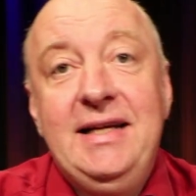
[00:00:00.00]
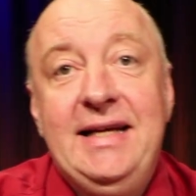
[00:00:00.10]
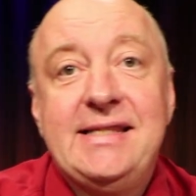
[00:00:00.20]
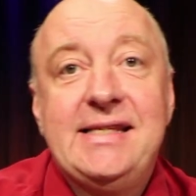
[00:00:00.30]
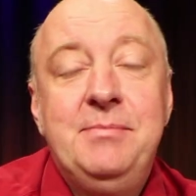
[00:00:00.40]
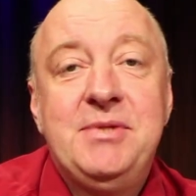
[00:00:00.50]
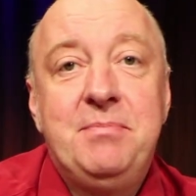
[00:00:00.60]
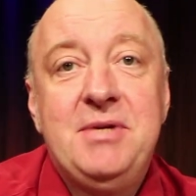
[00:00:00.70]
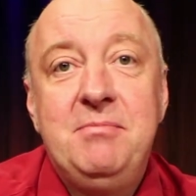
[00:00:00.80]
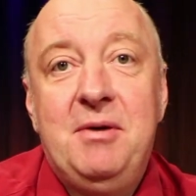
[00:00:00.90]
Jetzt im
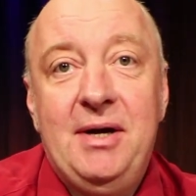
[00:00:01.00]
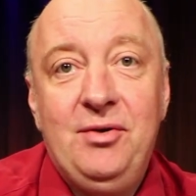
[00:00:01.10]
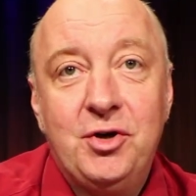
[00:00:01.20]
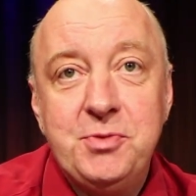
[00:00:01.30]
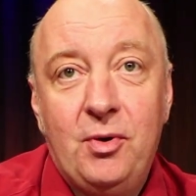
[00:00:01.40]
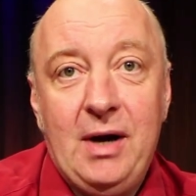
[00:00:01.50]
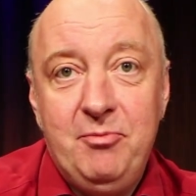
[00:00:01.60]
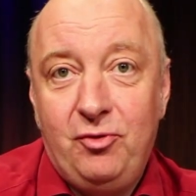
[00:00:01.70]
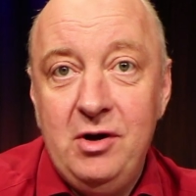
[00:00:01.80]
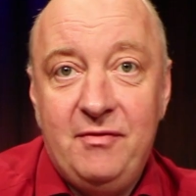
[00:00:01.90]
September mein neues
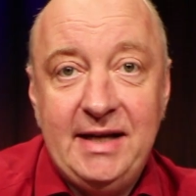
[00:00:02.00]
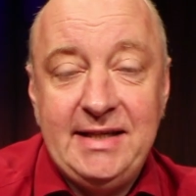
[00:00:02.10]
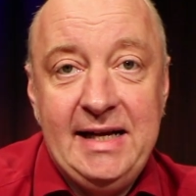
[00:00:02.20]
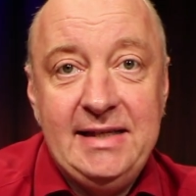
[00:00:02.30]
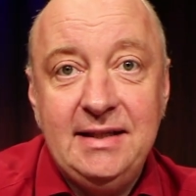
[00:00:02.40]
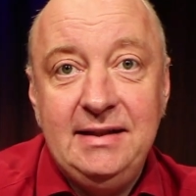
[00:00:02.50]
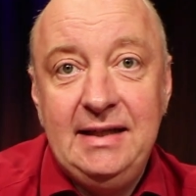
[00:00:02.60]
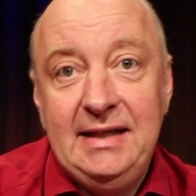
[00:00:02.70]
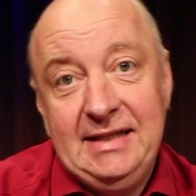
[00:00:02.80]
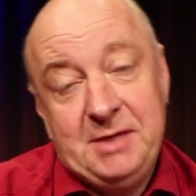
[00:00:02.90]
Programm, früher war ich älter,
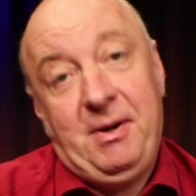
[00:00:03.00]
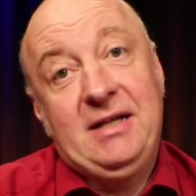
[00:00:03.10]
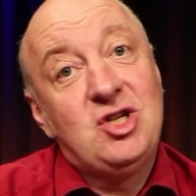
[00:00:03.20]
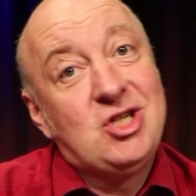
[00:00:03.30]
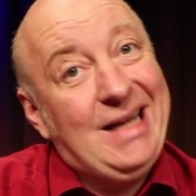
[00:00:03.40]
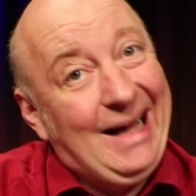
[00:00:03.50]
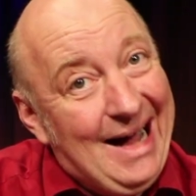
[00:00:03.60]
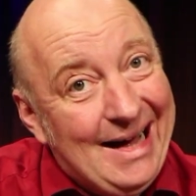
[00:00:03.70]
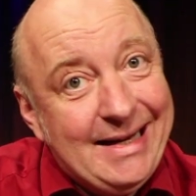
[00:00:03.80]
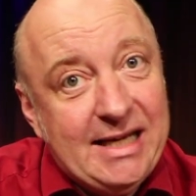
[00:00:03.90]
das praktisch
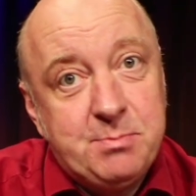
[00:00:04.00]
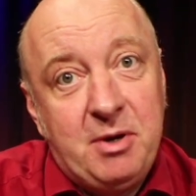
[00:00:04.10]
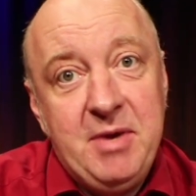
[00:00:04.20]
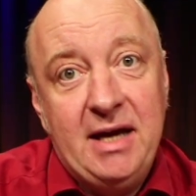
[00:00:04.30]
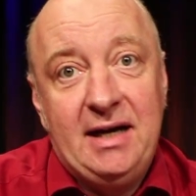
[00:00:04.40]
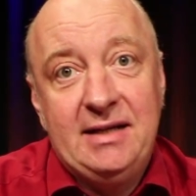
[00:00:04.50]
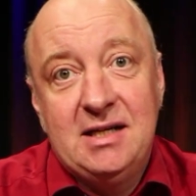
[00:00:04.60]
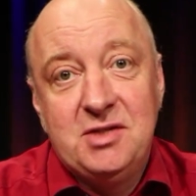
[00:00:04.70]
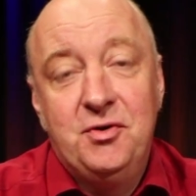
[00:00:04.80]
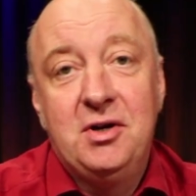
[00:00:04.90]
gerade erst Premiere
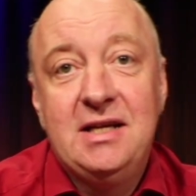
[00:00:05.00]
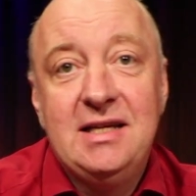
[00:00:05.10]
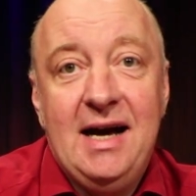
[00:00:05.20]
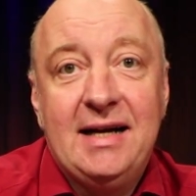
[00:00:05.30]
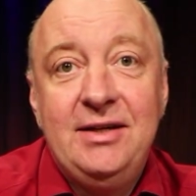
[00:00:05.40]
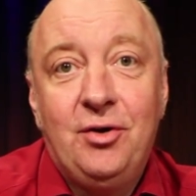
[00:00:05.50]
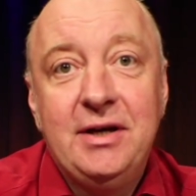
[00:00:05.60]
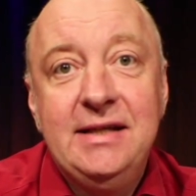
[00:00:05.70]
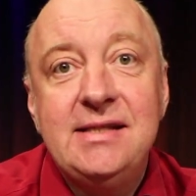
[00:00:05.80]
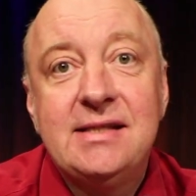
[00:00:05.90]
hatte, das wirklich
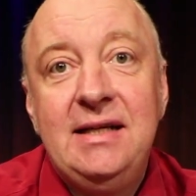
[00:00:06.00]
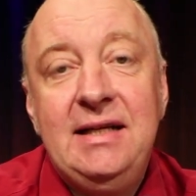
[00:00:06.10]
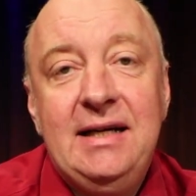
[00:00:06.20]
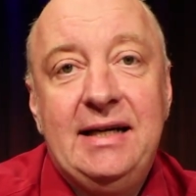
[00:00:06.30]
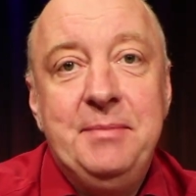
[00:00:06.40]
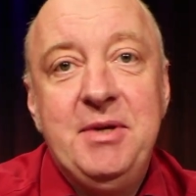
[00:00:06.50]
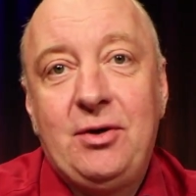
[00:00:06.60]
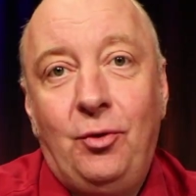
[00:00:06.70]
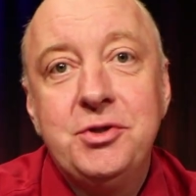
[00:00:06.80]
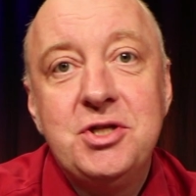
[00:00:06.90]
nagelneu ist, an dem
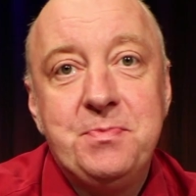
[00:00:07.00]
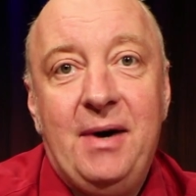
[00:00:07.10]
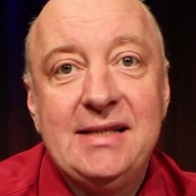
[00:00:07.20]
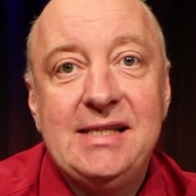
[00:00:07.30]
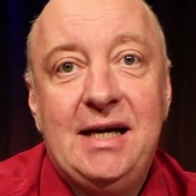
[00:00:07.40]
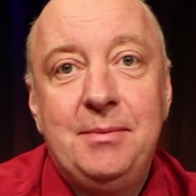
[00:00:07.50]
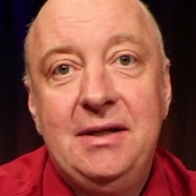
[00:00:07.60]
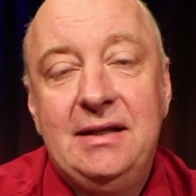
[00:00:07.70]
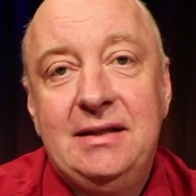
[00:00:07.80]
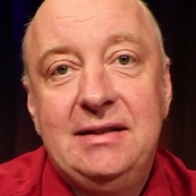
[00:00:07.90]
ich großen Spaß
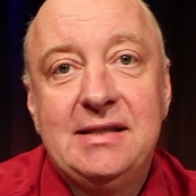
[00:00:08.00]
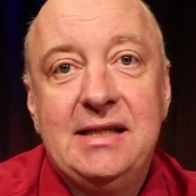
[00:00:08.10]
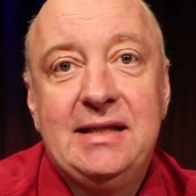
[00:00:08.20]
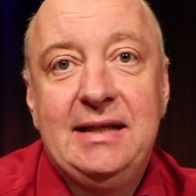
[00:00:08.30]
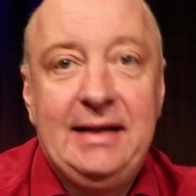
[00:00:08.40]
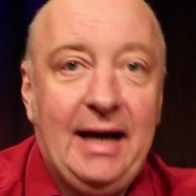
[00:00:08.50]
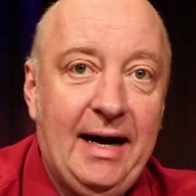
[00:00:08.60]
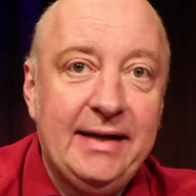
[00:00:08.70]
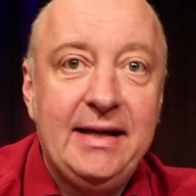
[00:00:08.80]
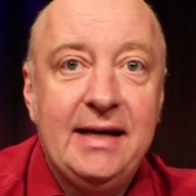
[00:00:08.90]
habe, äh, dass ich
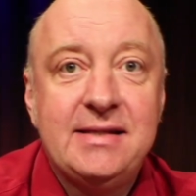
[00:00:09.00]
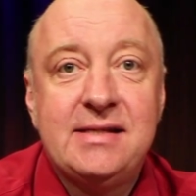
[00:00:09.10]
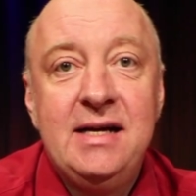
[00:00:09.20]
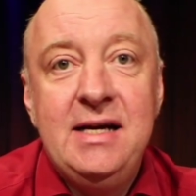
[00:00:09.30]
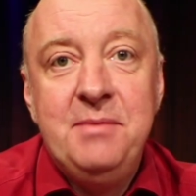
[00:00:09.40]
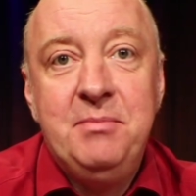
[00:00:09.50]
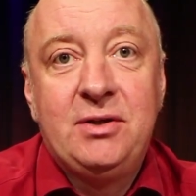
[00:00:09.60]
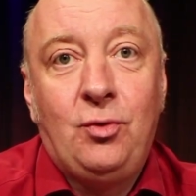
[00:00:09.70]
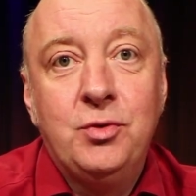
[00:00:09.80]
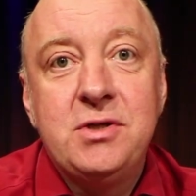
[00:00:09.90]
gerade jetzt
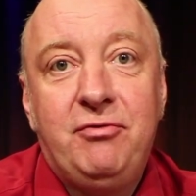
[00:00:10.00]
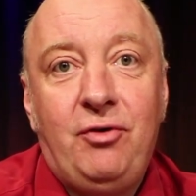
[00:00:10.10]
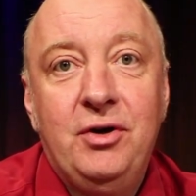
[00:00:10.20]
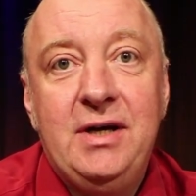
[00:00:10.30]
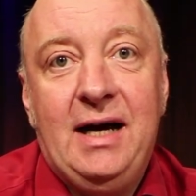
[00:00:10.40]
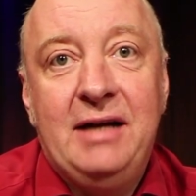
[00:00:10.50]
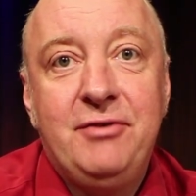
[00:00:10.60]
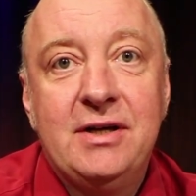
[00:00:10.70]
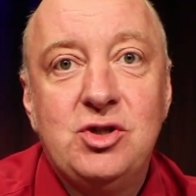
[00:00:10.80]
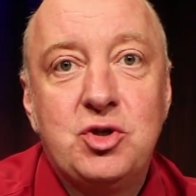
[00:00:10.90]
mit großer Freude
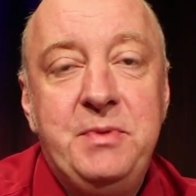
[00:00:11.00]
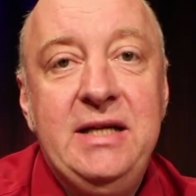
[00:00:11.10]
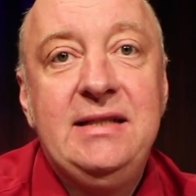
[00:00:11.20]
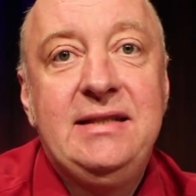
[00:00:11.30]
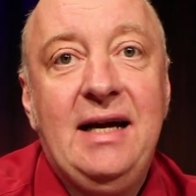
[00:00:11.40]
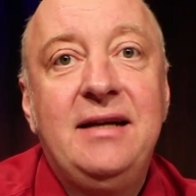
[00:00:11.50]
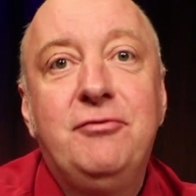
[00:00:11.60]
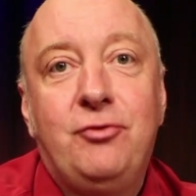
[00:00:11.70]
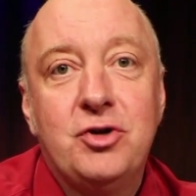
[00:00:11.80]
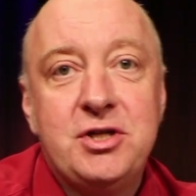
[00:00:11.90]
anfange zu spielen,
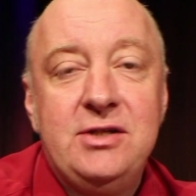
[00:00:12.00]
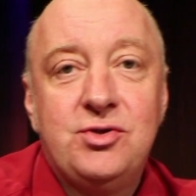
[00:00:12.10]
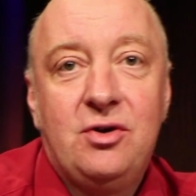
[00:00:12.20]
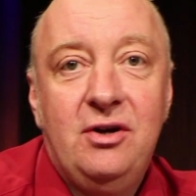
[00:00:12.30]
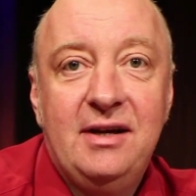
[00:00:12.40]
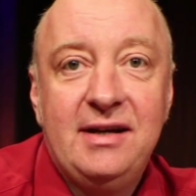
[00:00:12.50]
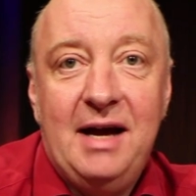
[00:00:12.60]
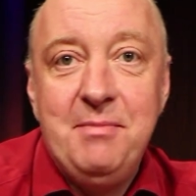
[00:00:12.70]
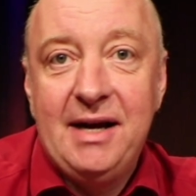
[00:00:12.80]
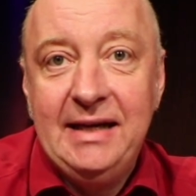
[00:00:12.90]
dann vorstellen zu können an
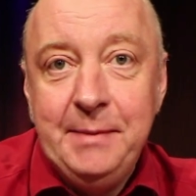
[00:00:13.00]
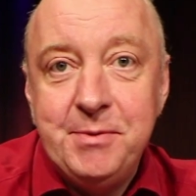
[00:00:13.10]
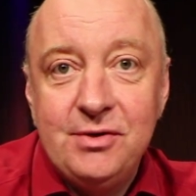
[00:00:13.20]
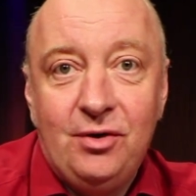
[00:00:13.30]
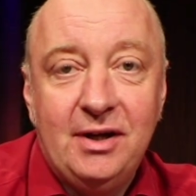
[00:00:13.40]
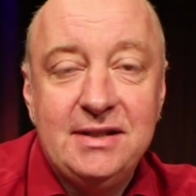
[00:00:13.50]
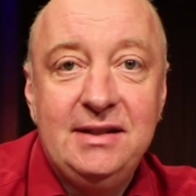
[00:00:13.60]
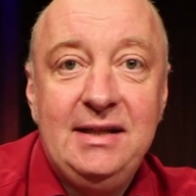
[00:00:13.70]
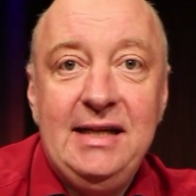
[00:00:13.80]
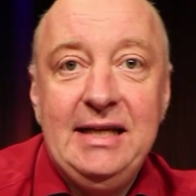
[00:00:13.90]
drei meiner liebsten
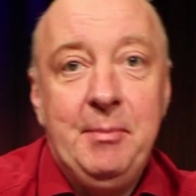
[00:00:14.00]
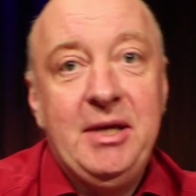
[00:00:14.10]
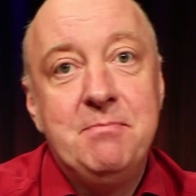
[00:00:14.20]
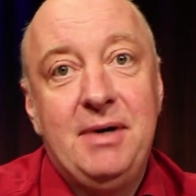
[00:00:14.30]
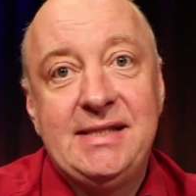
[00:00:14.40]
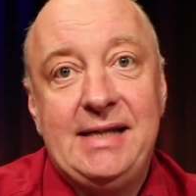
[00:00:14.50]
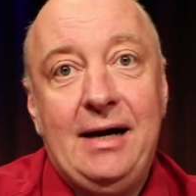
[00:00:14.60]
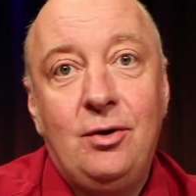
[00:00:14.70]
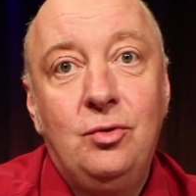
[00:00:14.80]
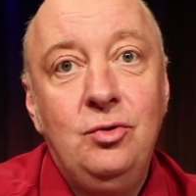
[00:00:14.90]
Orte, nämlich in Bad
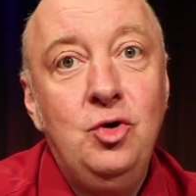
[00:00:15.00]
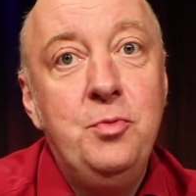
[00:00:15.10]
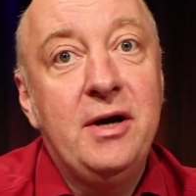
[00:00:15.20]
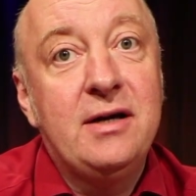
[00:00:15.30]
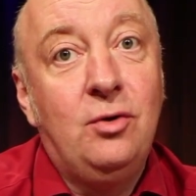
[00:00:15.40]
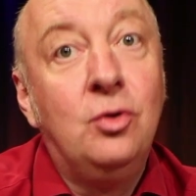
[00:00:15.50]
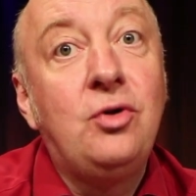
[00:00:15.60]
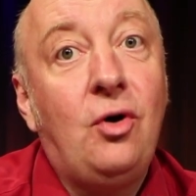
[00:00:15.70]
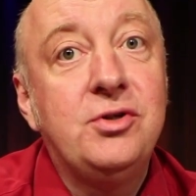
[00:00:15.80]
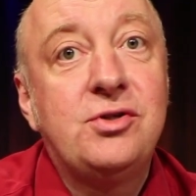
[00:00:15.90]
Lübeck
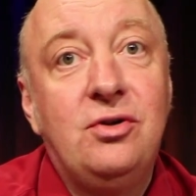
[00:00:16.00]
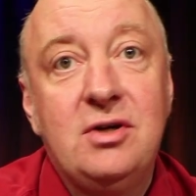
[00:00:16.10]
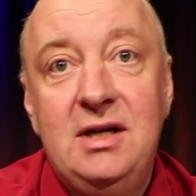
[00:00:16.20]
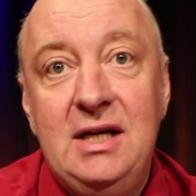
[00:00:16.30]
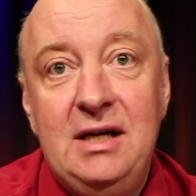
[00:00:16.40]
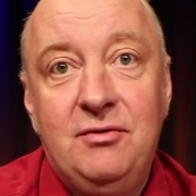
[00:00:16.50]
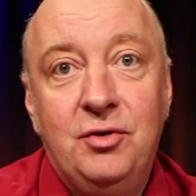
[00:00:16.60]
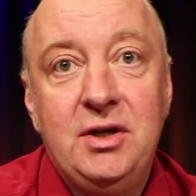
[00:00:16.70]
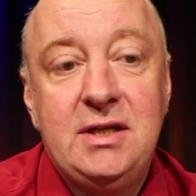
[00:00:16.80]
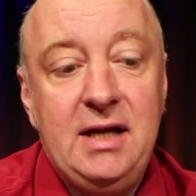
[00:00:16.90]
und Rostock,
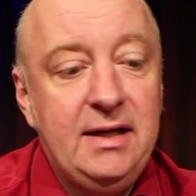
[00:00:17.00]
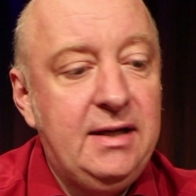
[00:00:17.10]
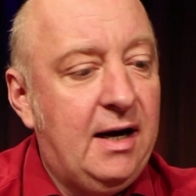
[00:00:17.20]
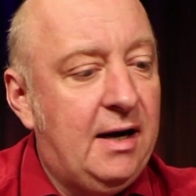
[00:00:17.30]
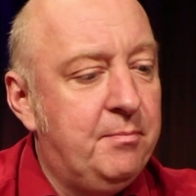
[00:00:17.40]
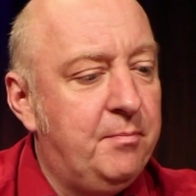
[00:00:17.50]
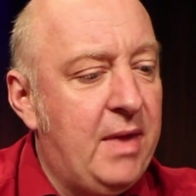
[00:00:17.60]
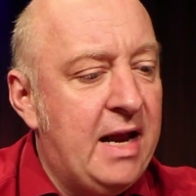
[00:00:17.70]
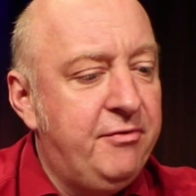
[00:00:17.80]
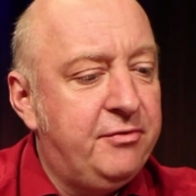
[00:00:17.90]
wo ich dann
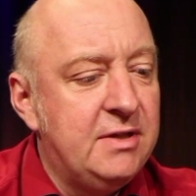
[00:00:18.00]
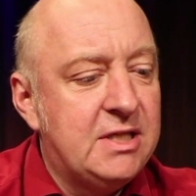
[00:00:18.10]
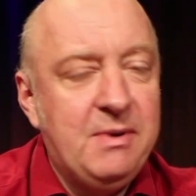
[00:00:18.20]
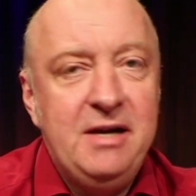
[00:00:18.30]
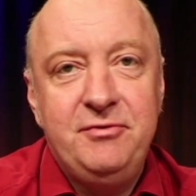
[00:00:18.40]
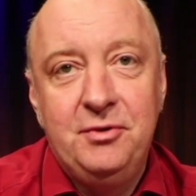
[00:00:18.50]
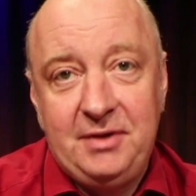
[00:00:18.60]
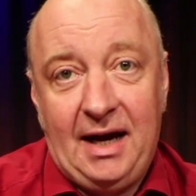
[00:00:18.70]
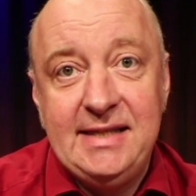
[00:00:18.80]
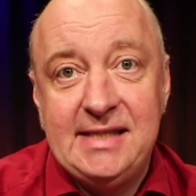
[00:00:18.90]
am 11., 12.
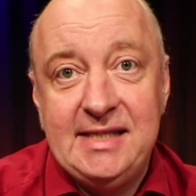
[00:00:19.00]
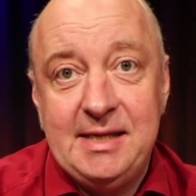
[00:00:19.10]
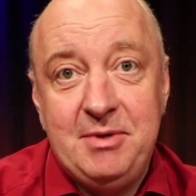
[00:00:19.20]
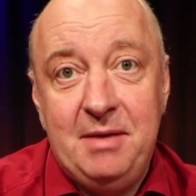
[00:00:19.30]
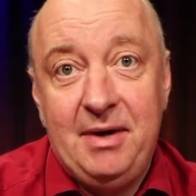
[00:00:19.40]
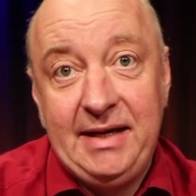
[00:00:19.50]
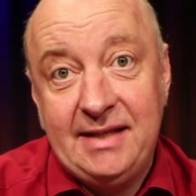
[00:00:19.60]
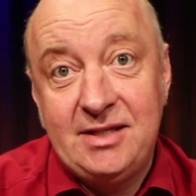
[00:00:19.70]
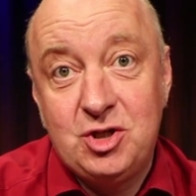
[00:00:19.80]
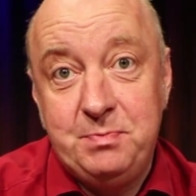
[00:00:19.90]
und 13. September
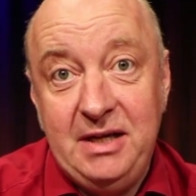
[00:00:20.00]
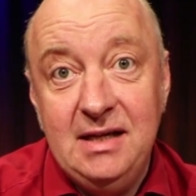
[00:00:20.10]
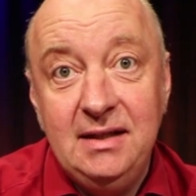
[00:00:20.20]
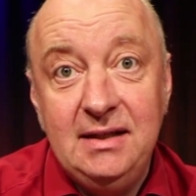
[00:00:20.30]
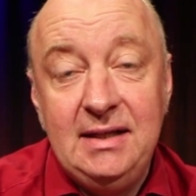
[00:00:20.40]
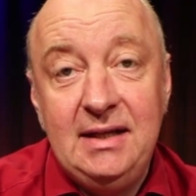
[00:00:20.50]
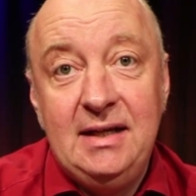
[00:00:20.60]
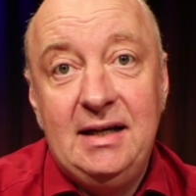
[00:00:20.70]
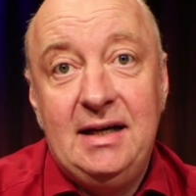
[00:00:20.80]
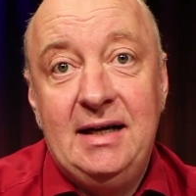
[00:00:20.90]
jetzt spiele,
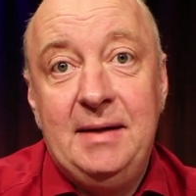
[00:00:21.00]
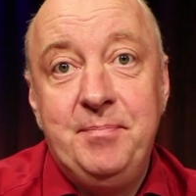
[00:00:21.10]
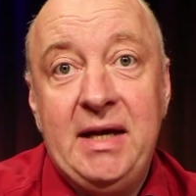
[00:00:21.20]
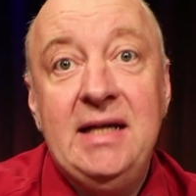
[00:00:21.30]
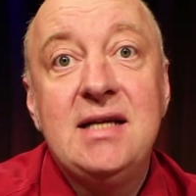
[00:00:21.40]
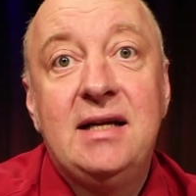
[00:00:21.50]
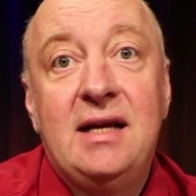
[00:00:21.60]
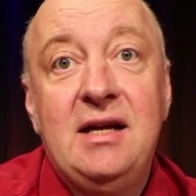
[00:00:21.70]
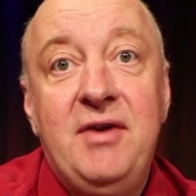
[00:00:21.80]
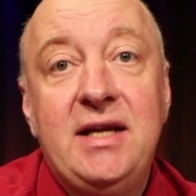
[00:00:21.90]
ähm,
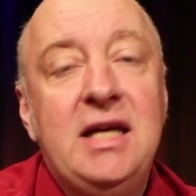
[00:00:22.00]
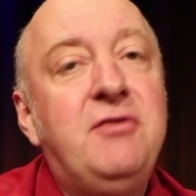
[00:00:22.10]
hintereinander weg.